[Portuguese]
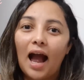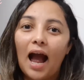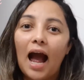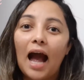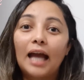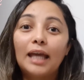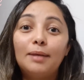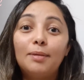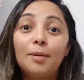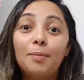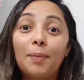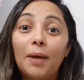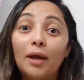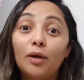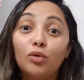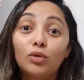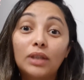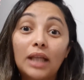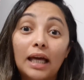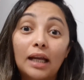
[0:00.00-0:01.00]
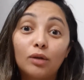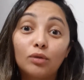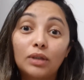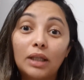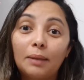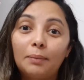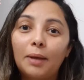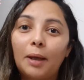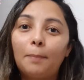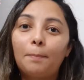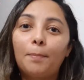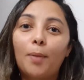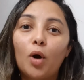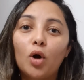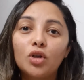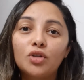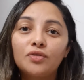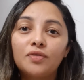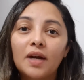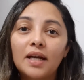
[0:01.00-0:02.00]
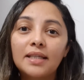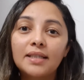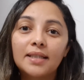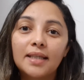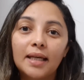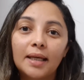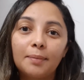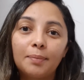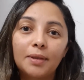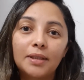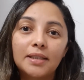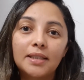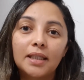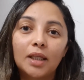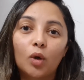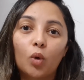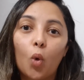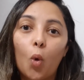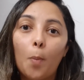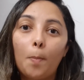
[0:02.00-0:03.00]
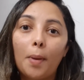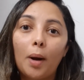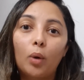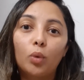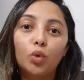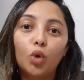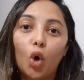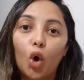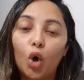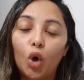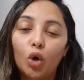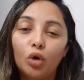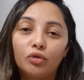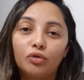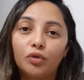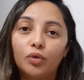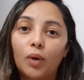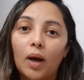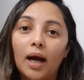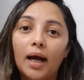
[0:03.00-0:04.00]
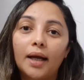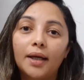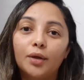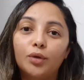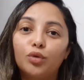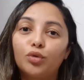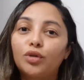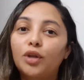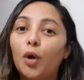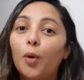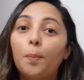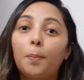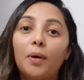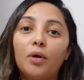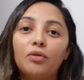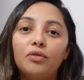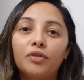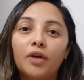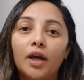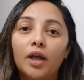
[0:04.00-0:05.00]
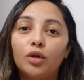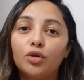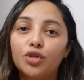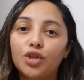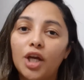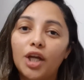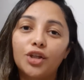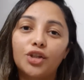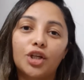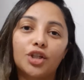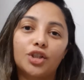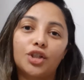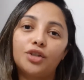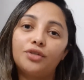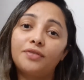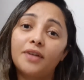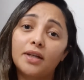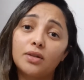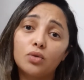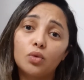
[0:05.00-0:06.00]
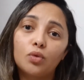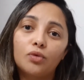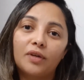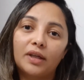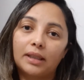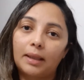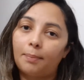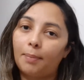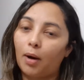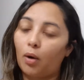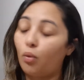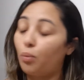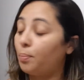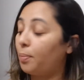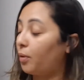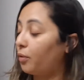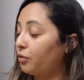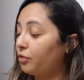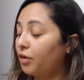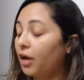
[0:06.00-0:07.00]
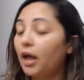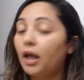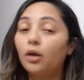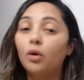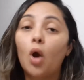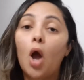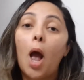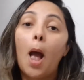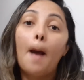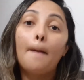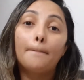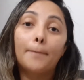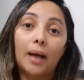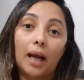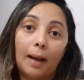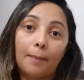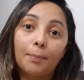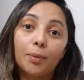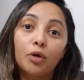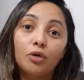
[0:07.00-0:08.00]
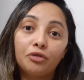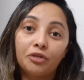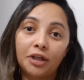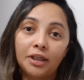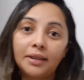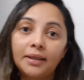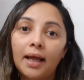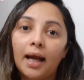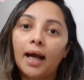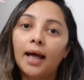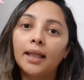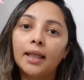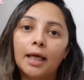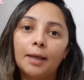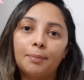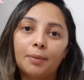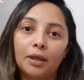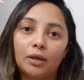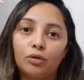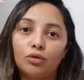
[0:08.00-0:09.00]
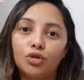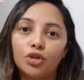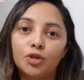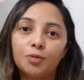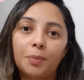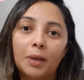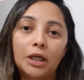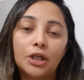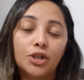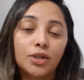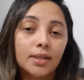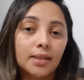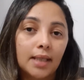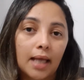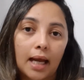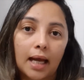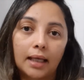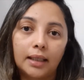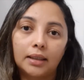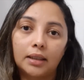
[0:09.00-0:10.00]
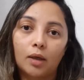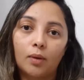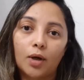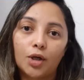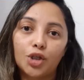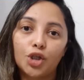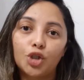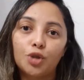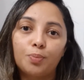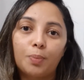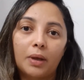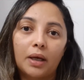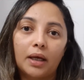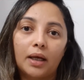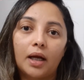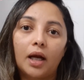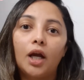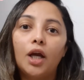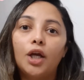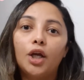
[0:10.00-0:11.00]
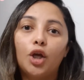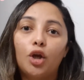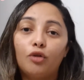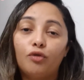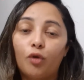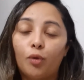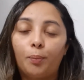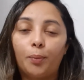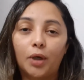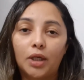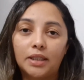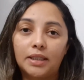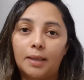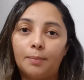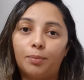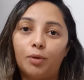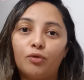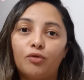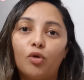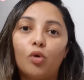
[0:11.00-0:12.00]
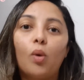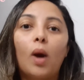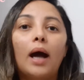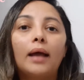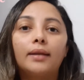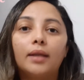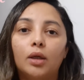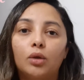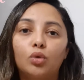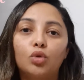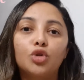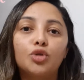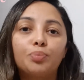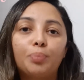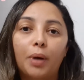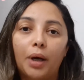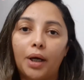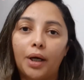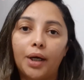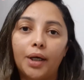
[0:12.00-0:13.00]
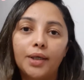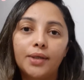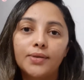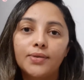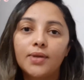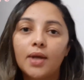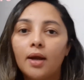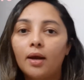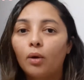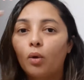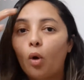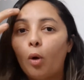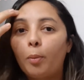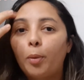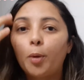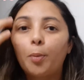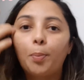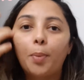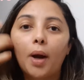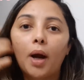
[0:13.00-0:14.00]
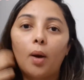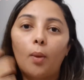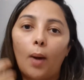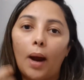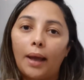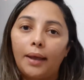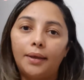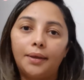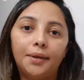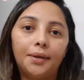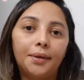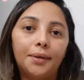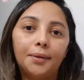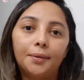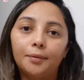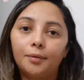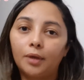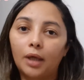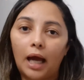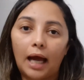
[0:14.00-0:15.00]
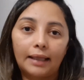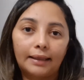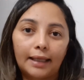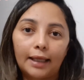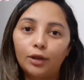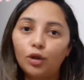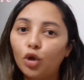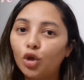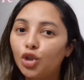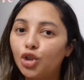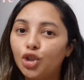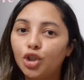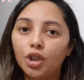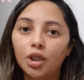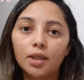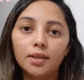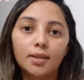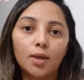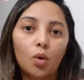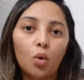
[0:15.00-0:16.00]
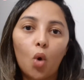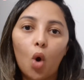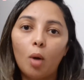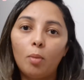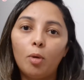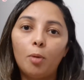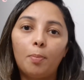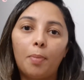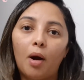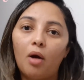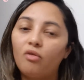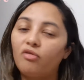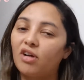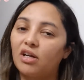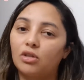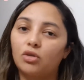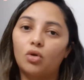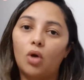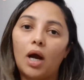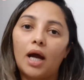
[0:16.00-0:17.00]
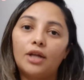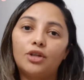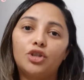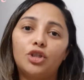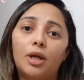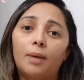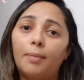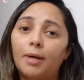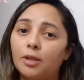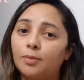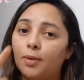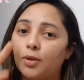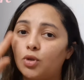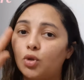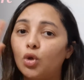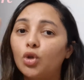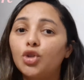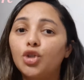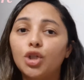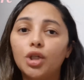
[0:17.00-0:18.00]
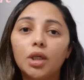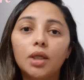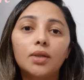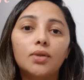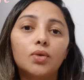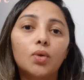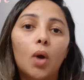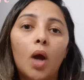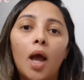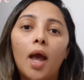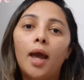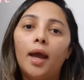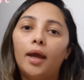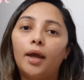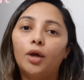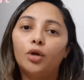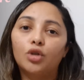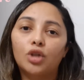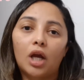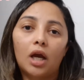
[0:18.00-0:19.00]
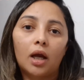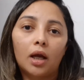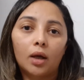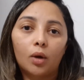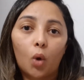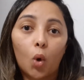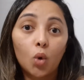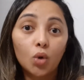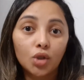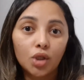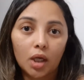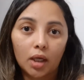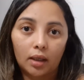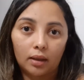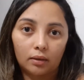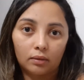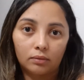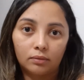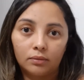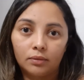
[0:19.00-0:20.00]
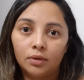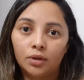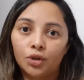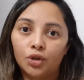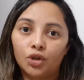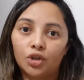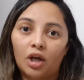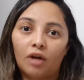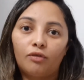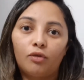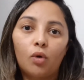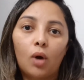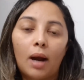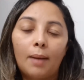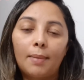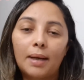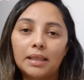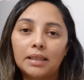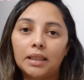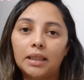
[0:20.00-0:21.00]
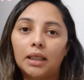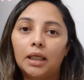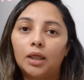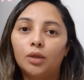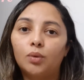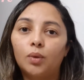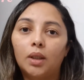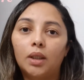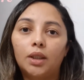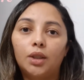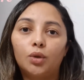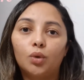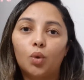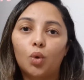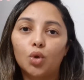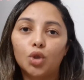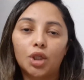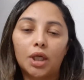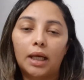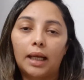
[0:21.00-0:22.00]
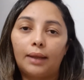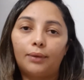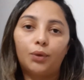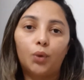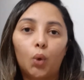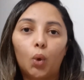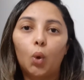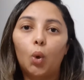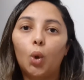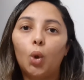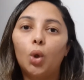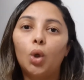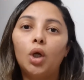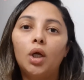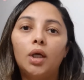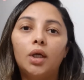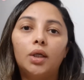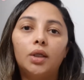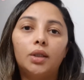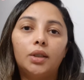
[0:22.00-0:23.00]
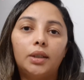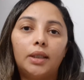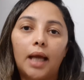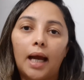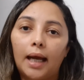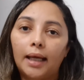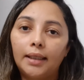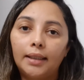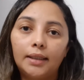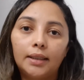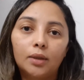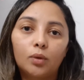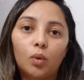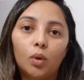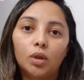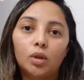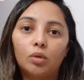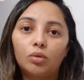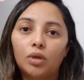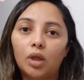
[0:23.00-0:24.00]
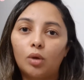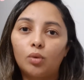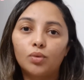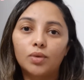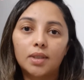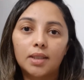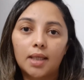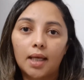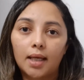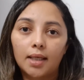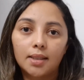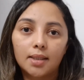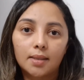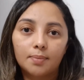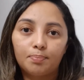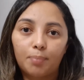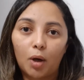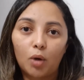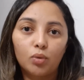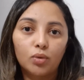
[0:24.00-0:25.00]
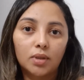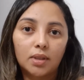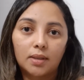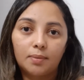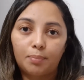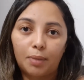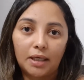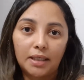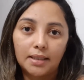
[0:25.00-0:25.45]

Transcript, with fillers: Aí me perguntaram também, posso fazer, Priscila, com pão novo? Ah, eu não tenho pão velho. Gente, a gente faz uva vatapá com pão velho para aproveitar, né? Para não desperdiçar. Então a gente pega, eu vou, por exemplo, eu vou guardando os pães, compro o pão. Aí até dois dias eu como o pão, faço torradinha. Mas passou disso, eu já congelo. Já vou armazenando ali no congelador. E aí, quando eu tenho uns seis pães,